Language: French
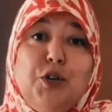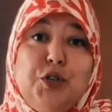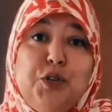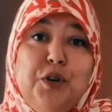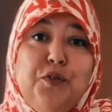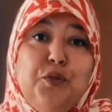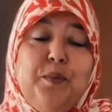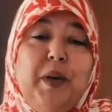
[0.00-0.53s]

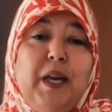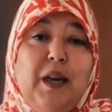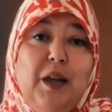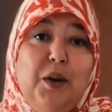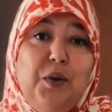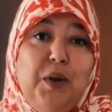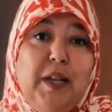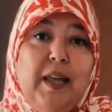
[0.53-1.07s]
Je vous mets
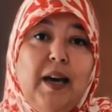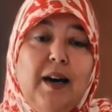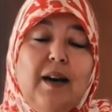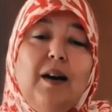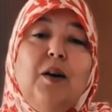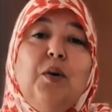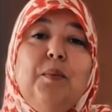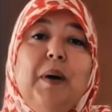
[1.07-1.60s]
le lien
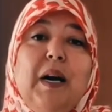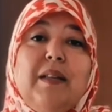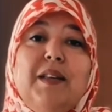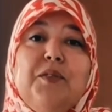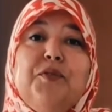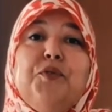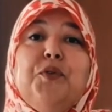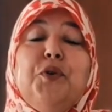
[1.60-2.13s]
en barre
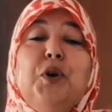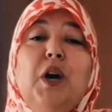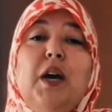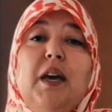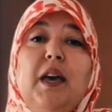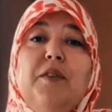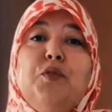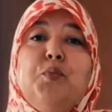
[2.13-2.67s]
d'infos
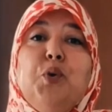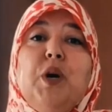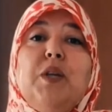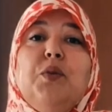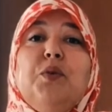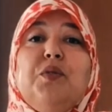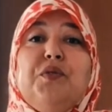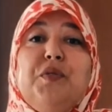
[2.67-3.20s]
et vous pourrez
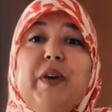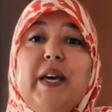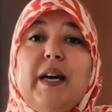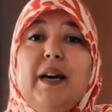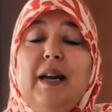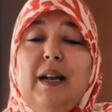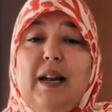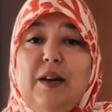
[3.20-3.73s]
donc
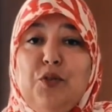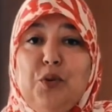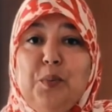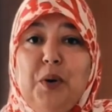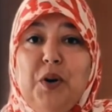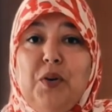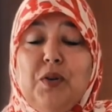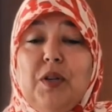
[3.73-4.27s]
faire la
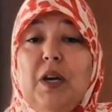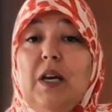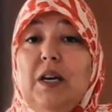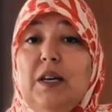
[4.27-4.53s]
demande.